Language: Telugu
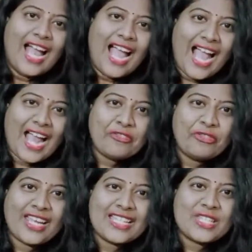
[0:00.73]
హాయ్
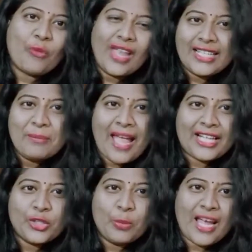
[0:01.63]
ఫ్రెండ్స్ వెల్కమ్
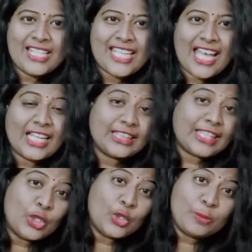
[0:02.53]
బ్యాక్ టు మై ఛానల్
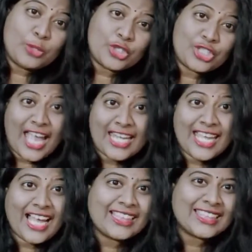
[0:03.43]
తెలుగు బ్యూటీ అండ్
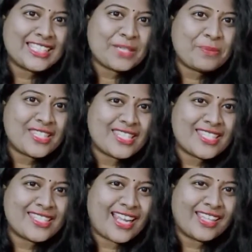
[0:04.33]
హెల్త్ టిప్స్ దిస్
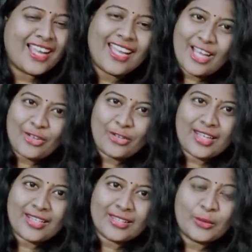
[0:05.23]
ఇస్ రాధా ఎలా
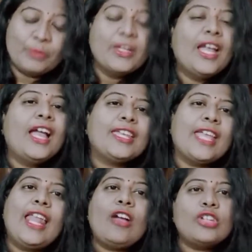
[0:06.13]
ఉన్నారు అందరూ
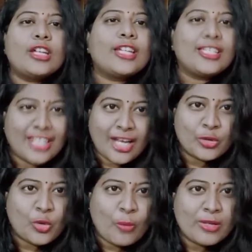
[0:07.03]
ఎలా ఉన్నారు కింద నాకు
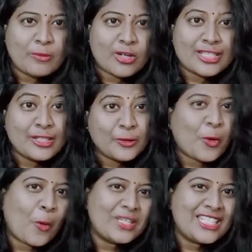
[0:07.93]
కామెంట్ బాక్స్లో
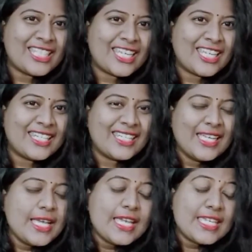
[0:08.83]
కామెంట్ చేయండి
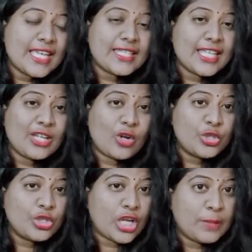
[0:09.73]
ఎస్
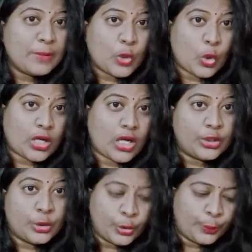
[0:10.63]
ఈరోజు నేను మీకు ఒక
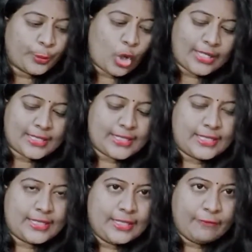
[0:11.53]
టూ ప్రోడక్ట్స్
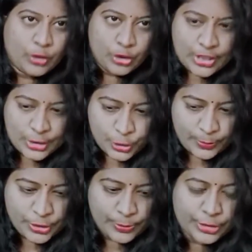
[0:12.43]
రివ్యూ చేసి
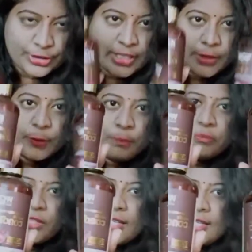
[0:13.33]
చూపించబోతున్నాను
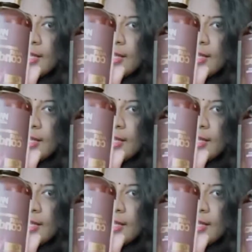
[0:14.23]
దిస్